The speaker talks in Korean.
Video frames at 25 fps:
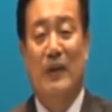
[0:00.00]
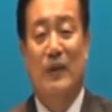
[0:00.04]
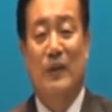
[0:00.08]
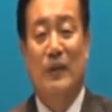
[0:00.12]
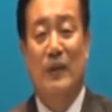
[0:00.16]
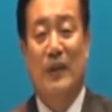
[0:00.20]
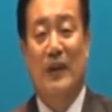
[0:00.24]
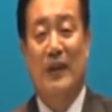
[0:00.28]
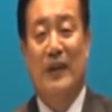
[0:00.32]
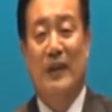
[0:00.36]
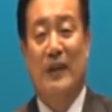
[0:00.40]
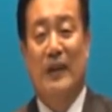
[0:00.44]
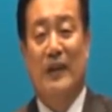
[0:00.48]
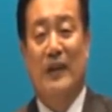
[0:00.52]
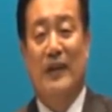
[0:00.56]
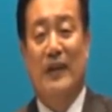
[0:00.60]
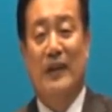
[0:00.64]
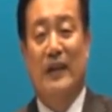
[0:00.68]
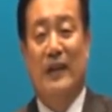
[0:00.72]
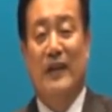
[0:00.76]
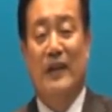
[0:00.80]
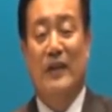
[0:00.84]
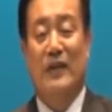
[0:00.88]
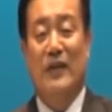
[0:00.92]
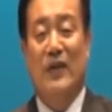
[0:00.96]
우리는
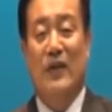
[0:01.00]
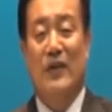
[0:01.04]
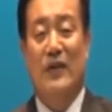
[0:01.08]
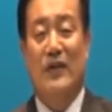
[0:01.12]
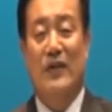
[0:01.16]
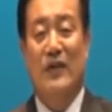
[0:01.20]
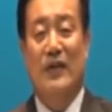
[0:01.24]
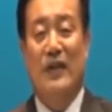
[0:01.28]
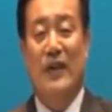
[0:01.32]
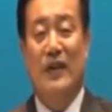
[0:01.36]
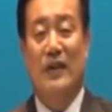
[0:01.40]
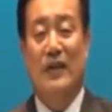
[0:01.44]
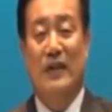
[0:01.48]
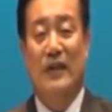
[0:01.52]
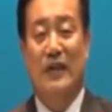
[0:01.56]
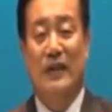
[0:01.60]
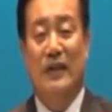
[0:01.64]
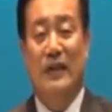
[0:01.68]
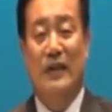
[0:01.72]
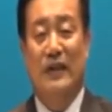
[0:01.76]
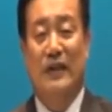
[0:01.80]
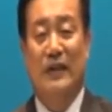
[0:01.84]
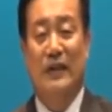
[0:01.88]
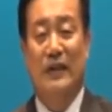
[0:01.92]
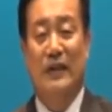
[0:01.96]

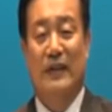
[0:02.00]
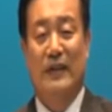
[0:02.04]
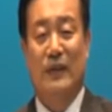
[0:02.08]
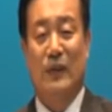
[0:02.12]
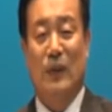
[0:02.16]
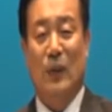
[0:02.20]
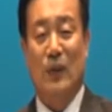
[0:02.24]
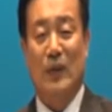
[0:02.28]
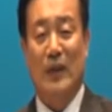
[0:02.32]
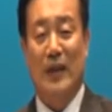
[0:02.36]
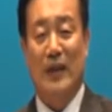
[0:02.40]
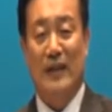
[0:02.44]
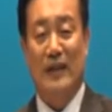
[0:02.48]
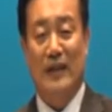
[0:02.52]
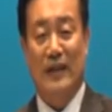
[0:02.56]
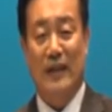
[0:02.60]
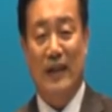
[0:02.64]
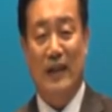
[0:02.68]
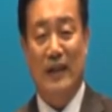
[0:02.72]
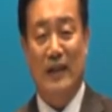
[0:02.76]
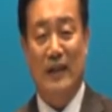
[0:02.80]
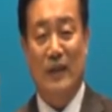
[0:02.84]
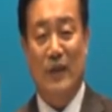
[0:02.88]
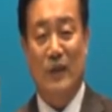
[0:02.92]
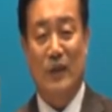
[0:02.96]
성령께서 도장을
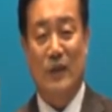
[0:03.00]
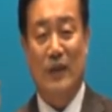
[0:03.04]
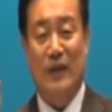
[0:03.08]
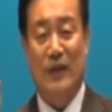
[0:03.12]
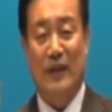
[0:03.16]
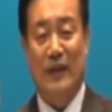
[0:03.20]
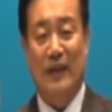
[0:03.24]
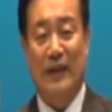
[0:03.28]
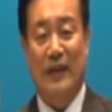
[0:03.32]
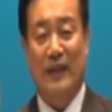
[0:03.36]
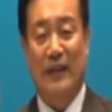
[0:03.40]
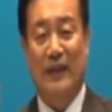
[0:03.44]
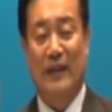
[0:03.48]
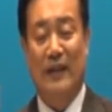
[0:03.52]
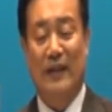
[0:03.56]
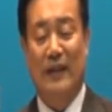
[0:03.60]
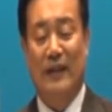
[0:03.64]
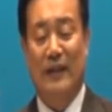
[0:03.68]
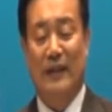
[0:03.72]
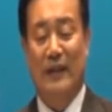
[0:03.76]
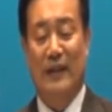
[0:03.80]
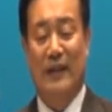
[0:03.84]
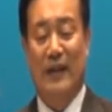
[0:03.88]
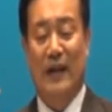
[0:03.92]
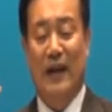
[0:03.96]
딱 찍어 주셨는데
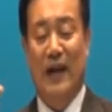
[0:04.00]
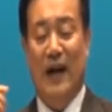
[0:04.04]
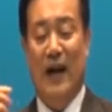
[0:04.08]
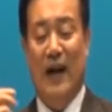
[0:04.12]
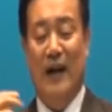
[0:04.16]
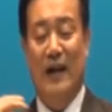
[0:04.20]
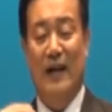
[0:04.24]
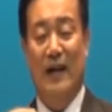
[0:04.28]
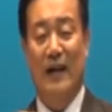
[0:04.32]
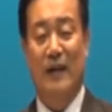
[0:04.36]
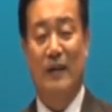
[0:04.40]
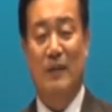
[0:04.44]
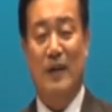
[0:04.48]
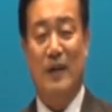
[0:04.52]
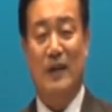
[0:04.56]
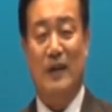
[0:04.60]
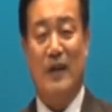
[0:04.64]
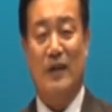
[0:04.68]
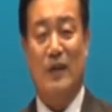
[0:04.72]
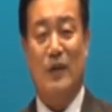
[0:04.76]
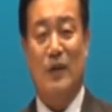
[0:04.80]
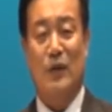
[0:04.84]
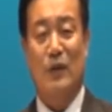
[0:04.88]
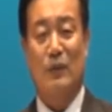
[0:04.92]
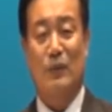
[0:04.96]
하나님의
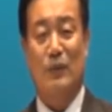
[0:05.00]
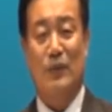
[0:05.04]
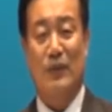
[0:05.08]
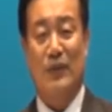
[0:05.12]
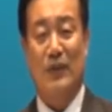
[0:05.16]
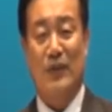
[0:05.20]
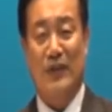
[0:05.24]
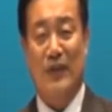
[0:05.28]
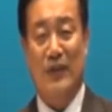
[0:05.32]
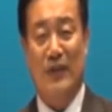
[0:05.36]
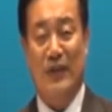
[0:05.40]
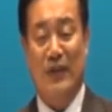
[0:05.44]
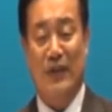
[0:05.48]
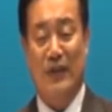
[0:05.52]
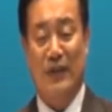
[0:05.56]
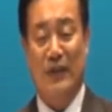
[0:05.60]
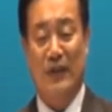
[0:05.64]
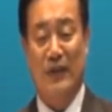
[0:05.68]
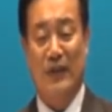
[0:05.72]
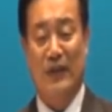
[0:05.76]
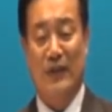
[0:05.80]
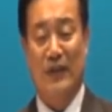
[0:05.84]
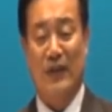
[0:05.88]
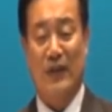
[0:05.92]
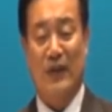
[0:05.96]
자녀로
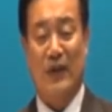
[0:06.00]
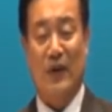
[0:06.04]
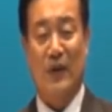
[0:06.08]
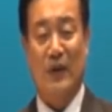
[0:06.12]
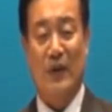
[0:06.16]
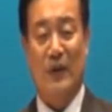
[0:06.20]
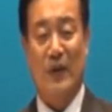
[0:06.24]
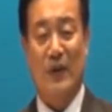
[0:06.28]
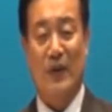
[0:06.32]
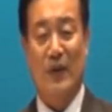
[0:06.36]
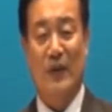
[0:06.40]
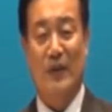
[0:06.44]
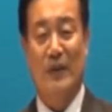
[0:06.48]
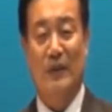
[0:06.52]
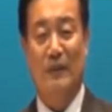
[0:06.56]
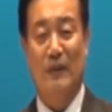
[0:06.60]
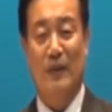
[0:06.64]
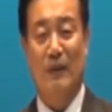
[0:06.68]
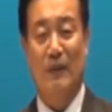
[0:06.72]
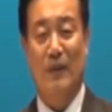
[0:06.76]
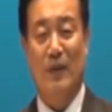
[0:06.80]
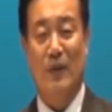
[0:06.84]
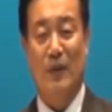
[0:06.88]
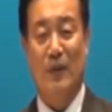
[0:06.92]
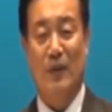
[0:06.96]
부르셔서 거룩하고 흠이
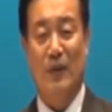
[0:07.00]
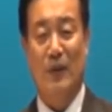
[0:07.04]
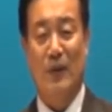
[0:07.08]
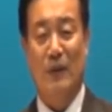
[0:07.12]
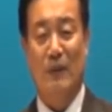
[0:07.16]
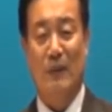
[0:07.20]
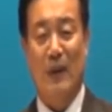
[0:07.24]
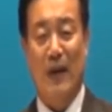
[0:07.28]
없는 존재로